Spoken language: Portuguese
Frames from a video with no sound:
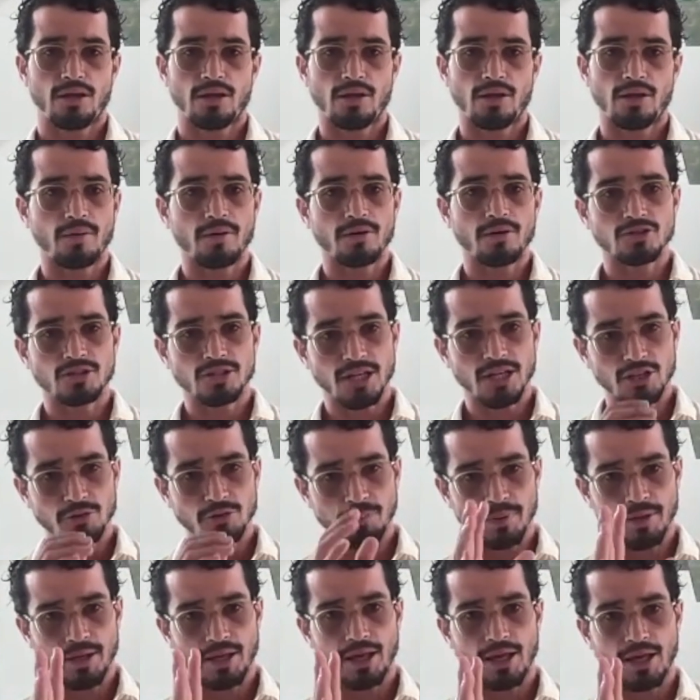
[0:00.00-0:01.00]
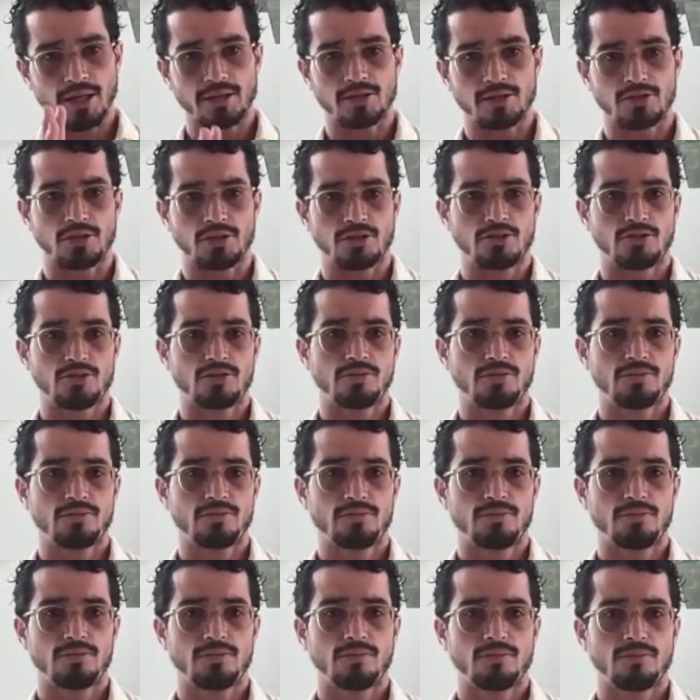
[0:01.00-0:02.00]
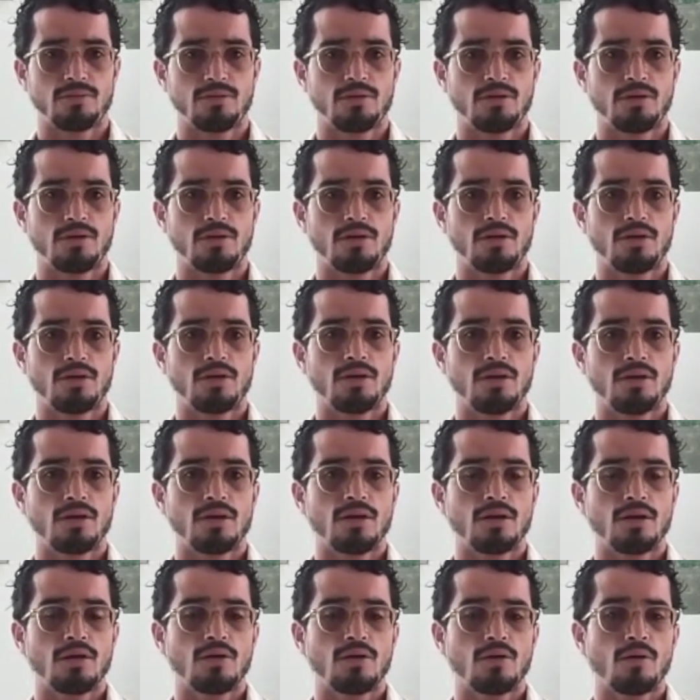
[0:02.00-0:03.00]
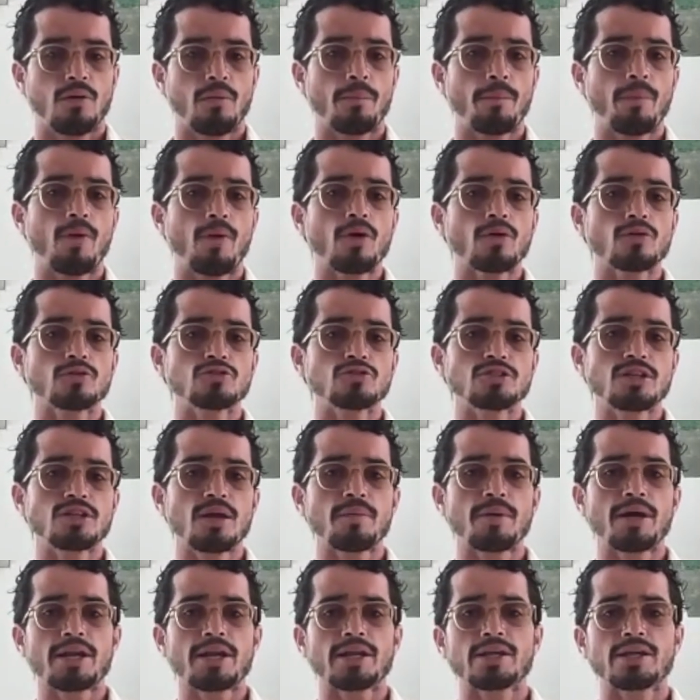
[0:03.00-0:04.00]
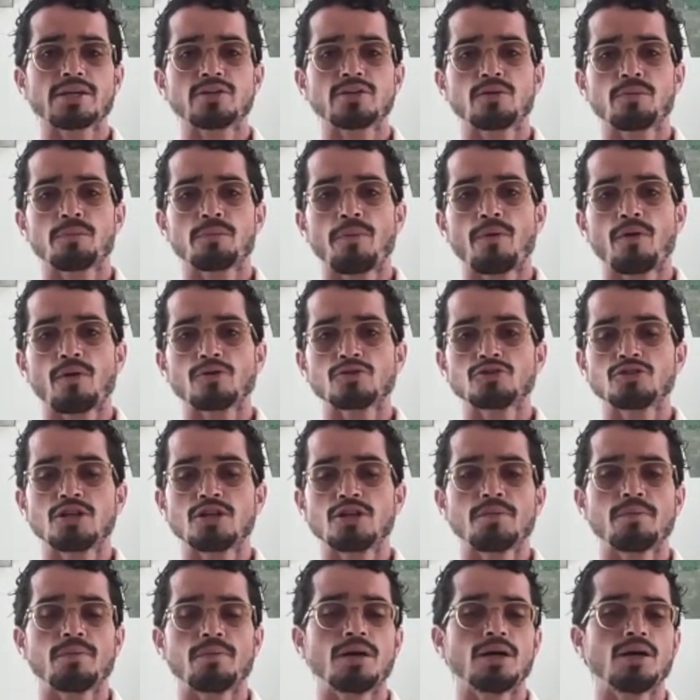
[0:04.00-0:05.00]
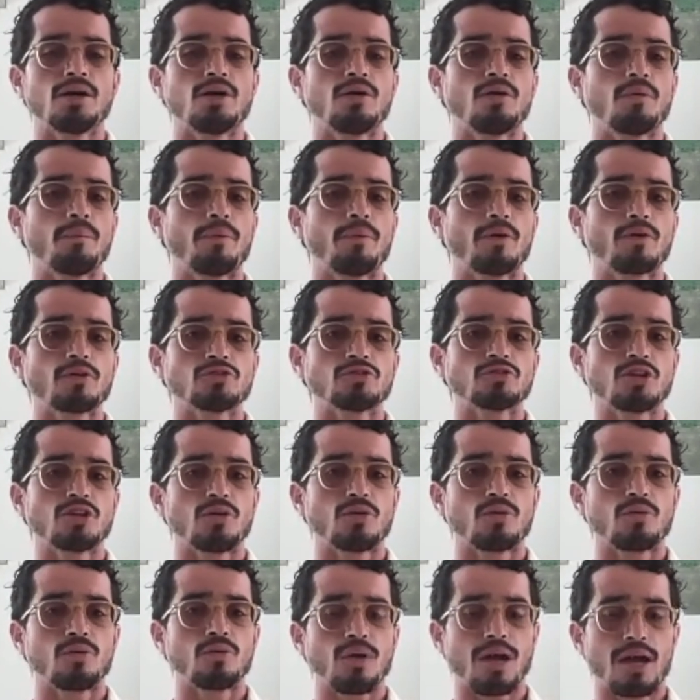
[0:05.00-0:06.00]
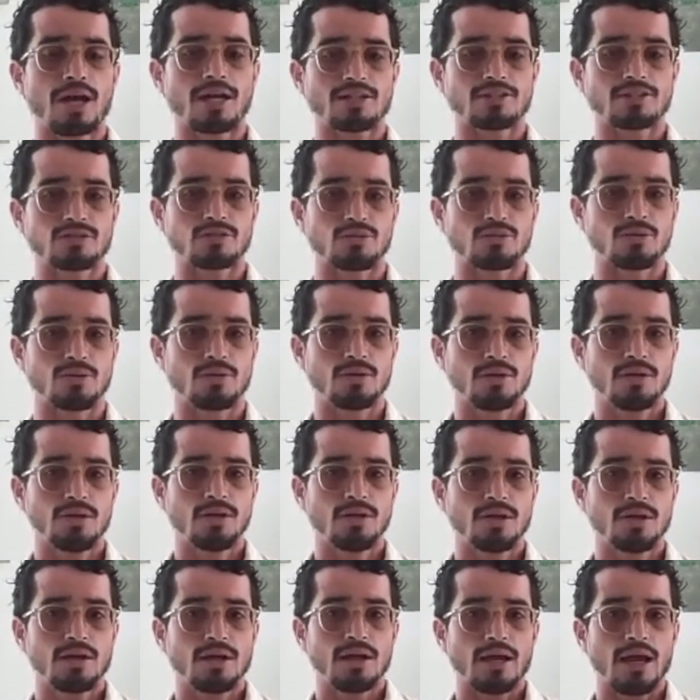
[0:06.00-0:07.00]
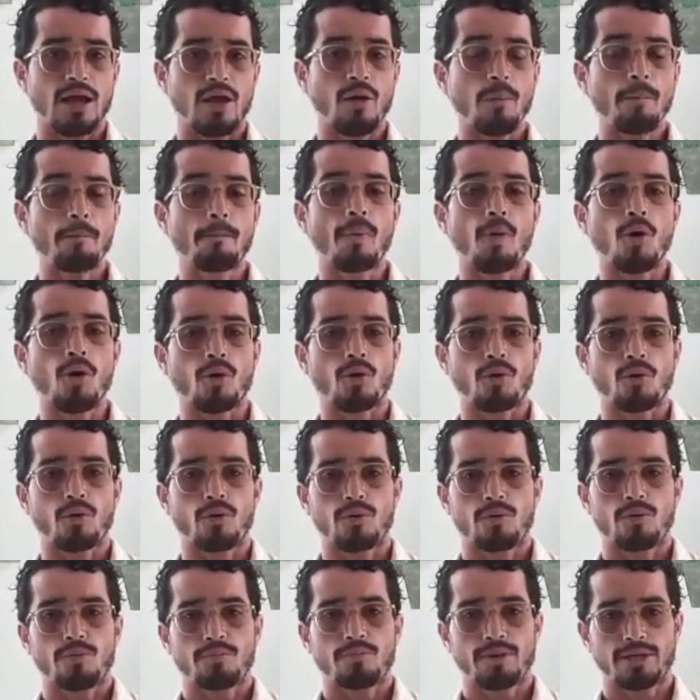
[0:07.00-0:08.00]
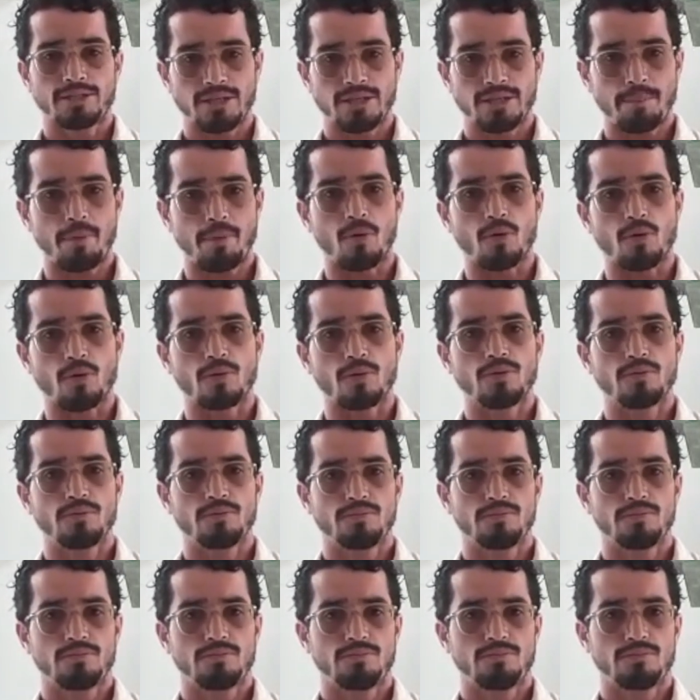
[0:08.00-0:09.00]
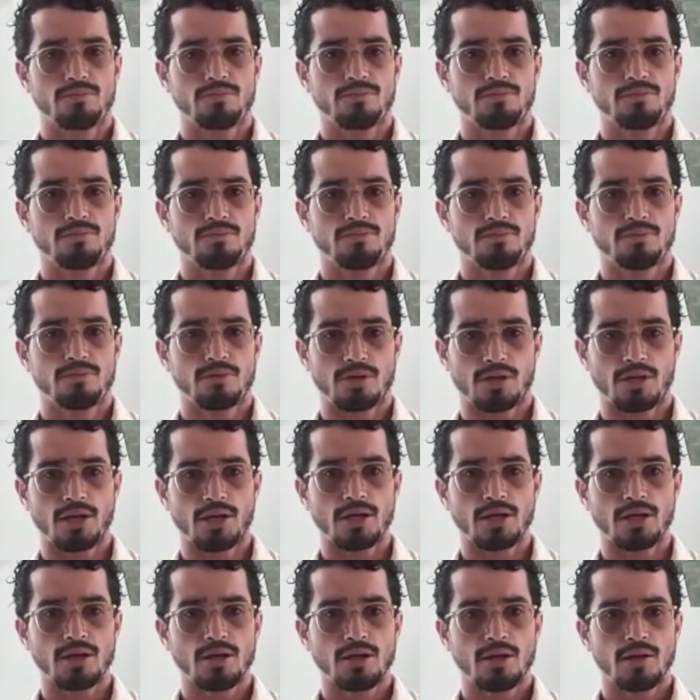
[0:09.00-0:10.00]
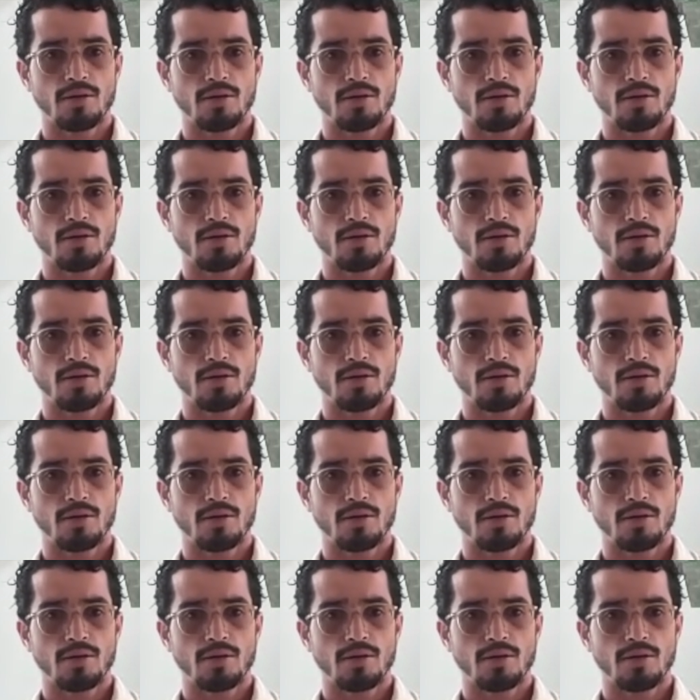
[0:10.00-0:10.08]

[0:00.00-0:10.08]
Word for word: É uma quantidade pequena, gente. Um pouco de tamarindo, um pouco de limão, um pouco de algum ácido. É um pouco, mas é pouco. Ok?